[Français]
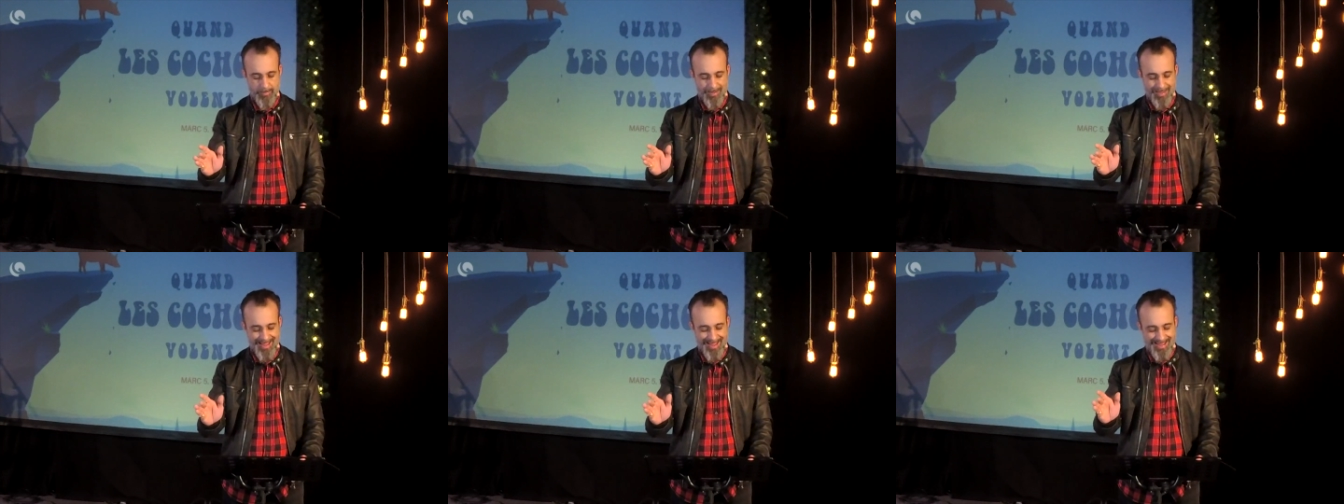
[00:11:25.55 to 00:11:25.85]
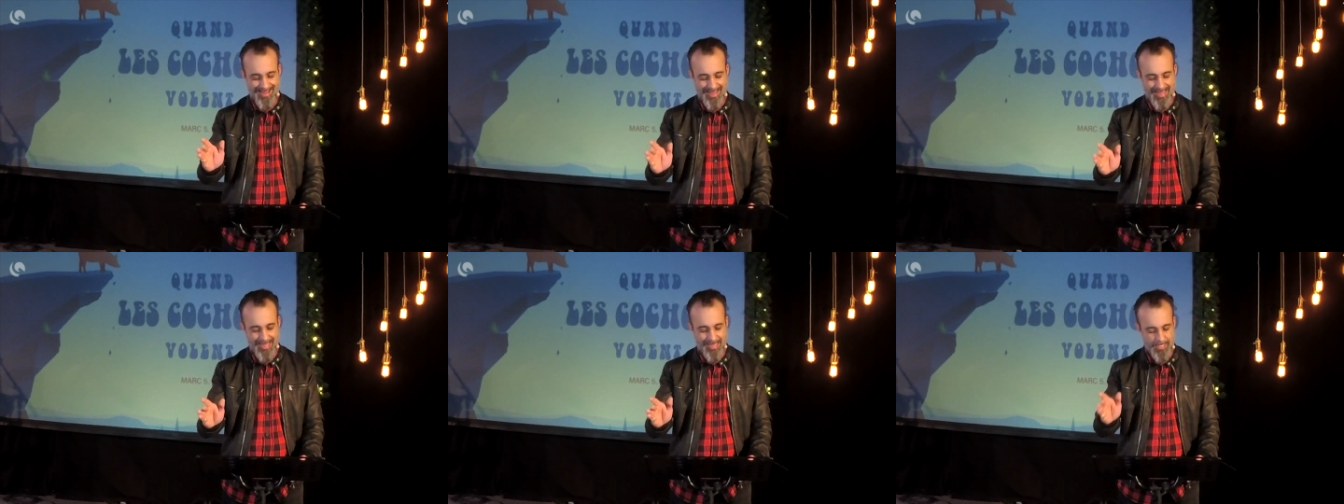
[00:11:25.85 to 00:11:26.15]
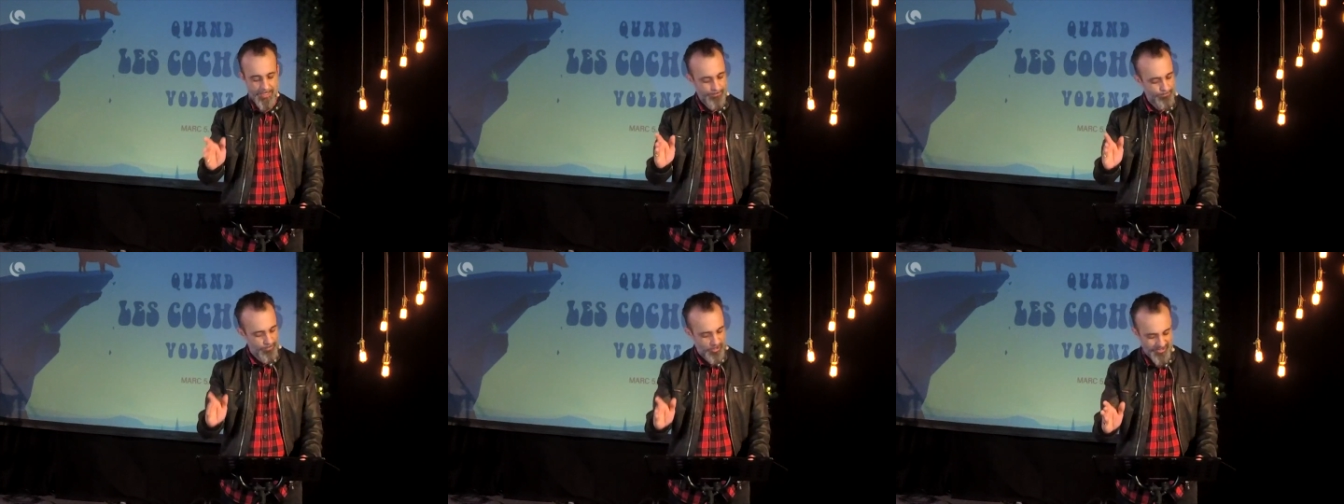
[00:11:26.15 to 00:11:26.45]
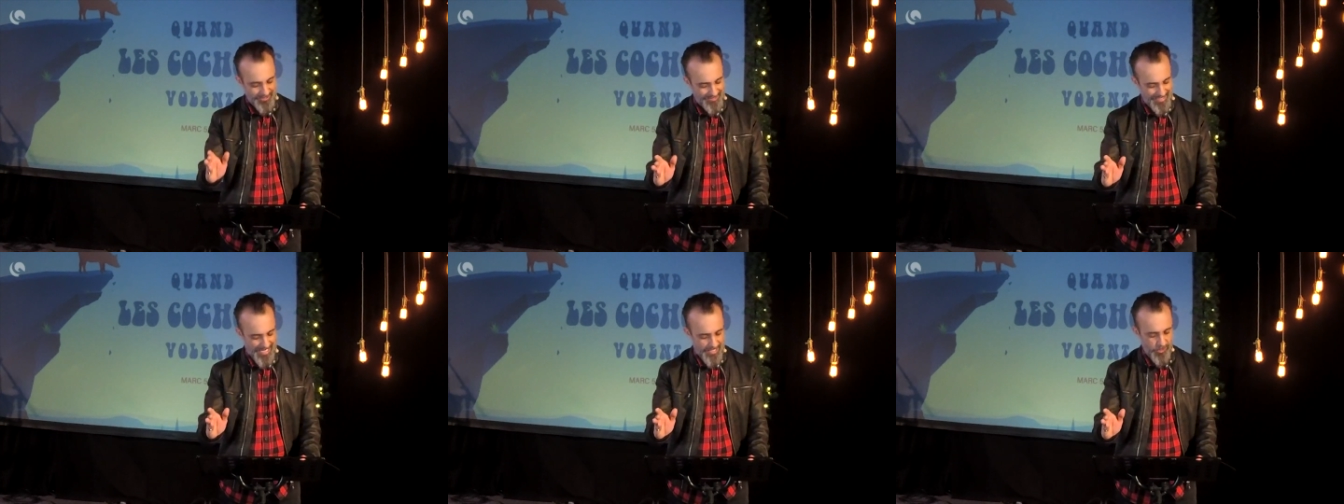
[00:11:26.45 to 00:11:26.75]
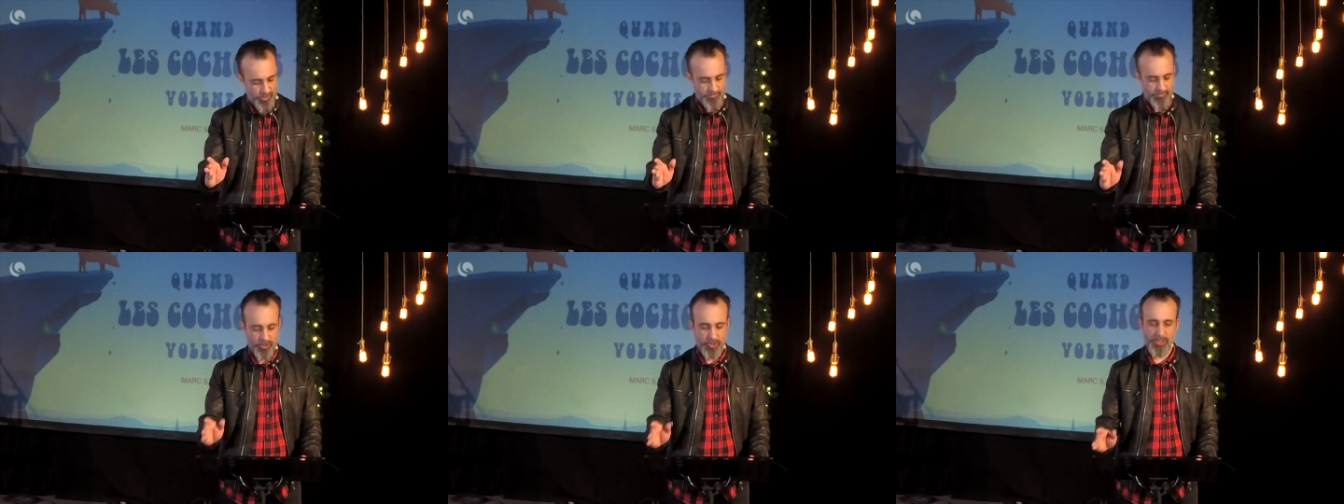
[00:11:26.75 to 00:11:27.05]
Et il se prosterne
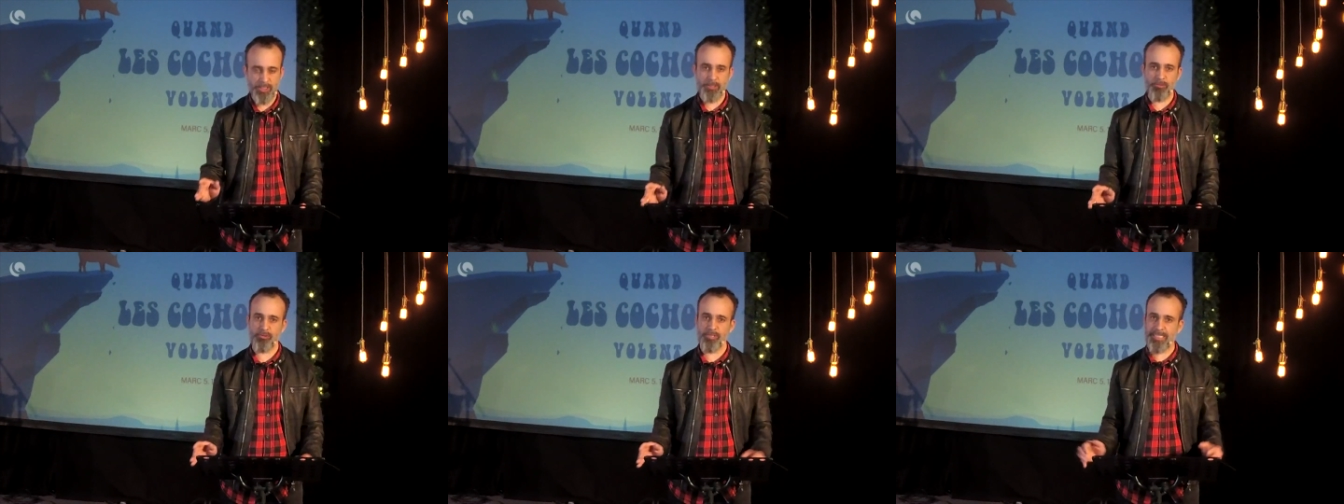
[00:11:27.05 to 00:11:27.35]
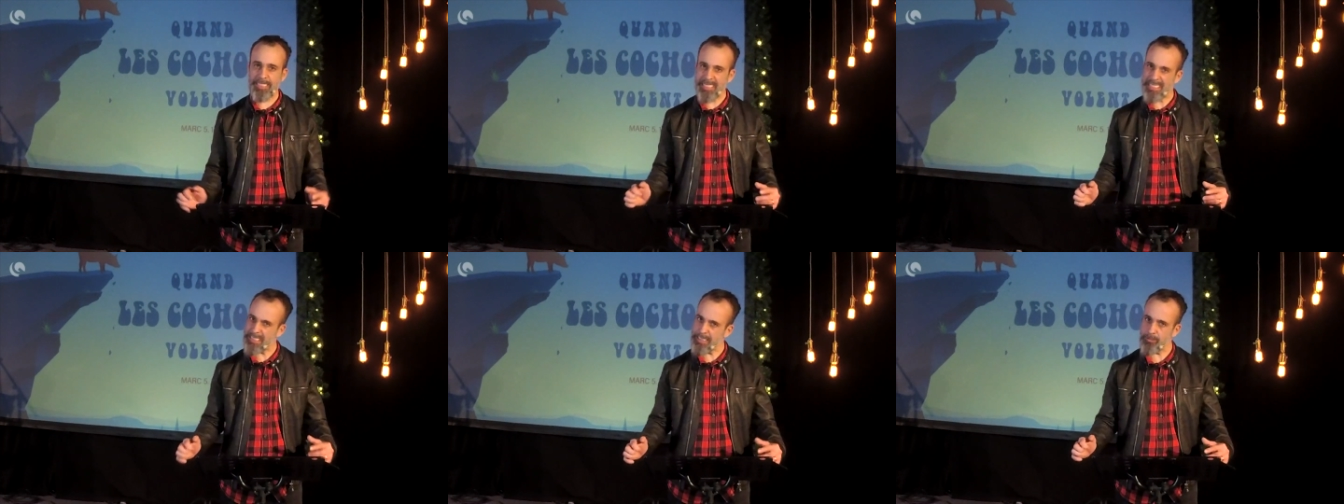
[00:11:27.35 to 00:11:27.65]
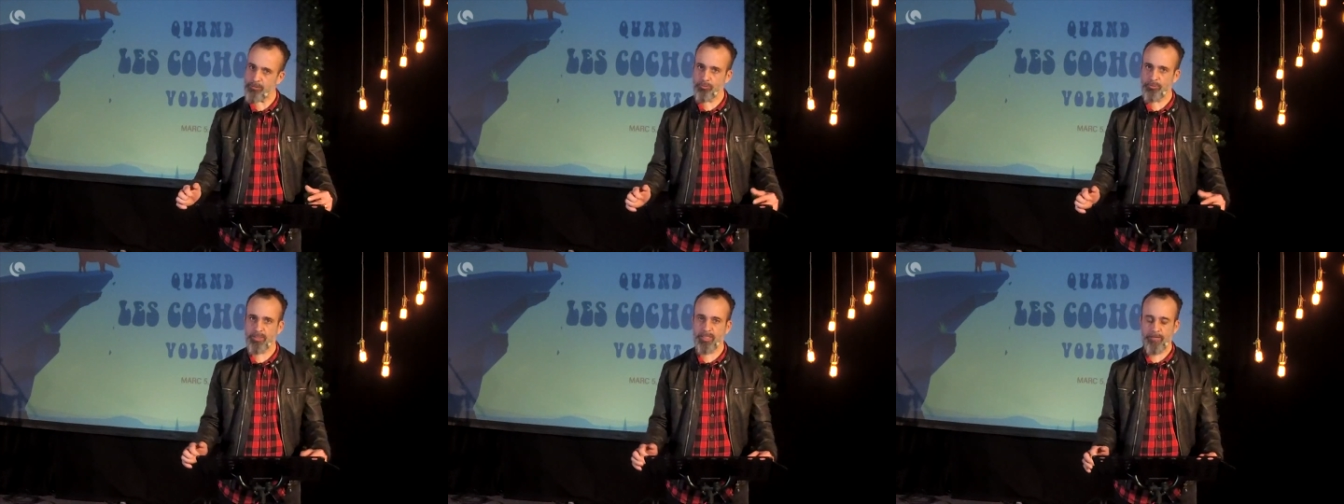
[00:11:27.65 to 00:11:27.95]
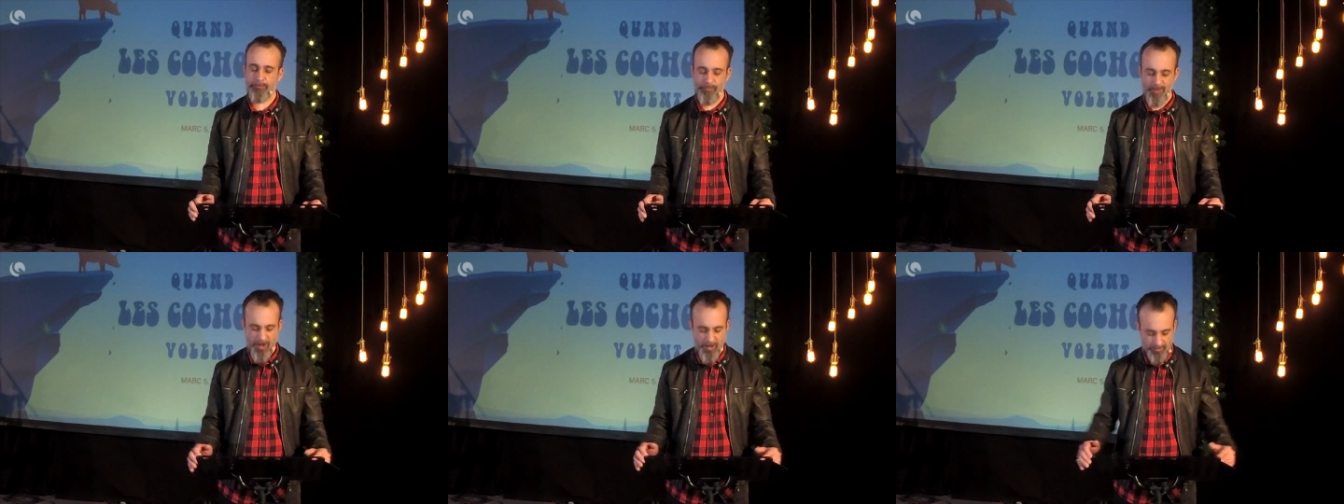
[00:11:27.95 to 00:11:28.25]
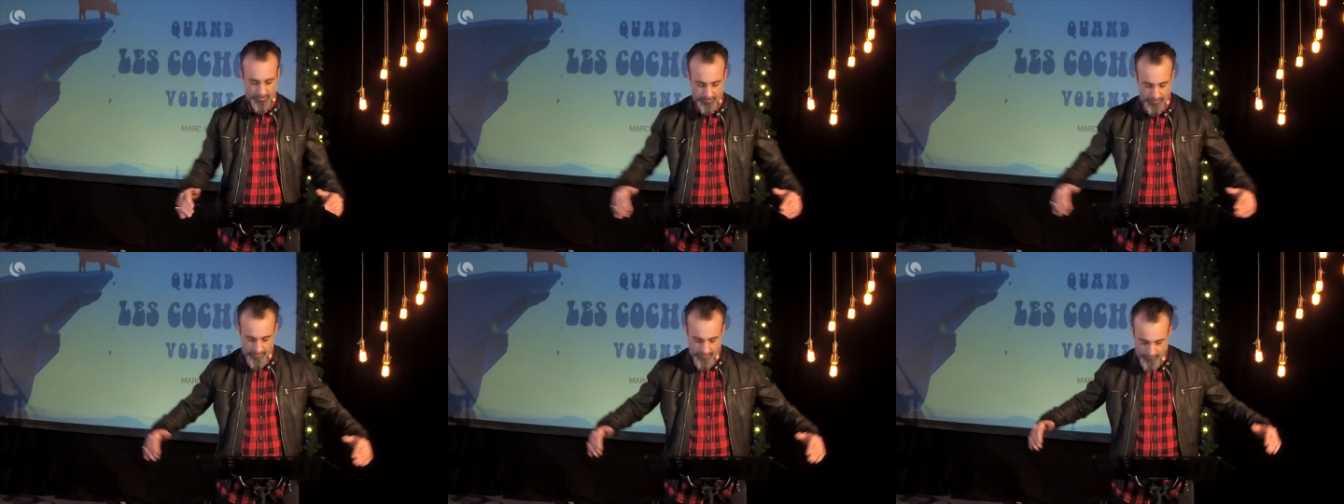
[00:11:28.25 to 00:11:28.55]
devant Jésus, il crie toutes ses
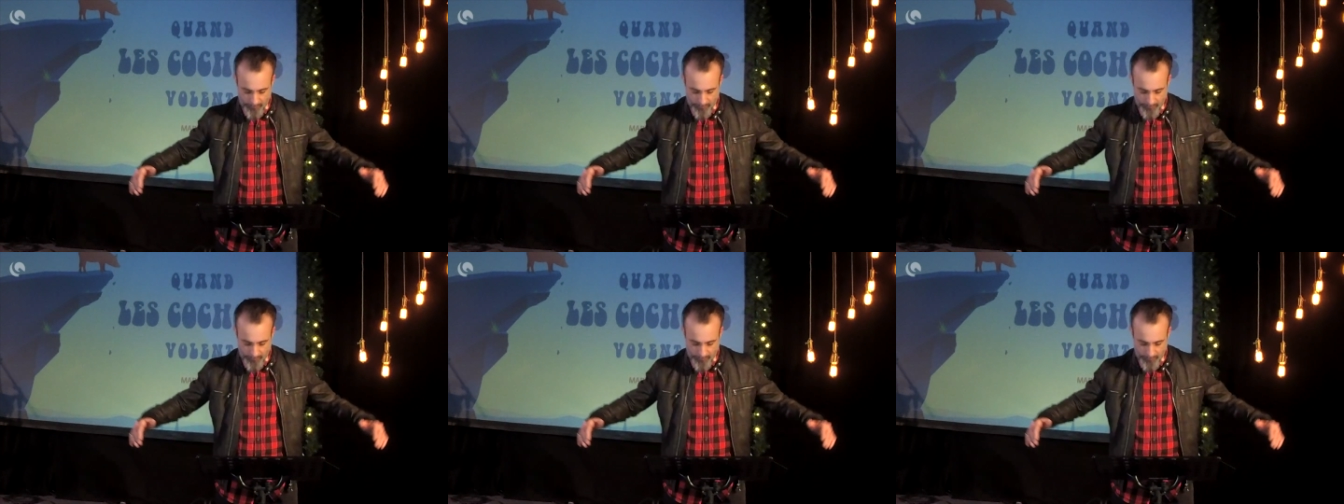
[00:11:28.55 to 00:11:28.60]
forces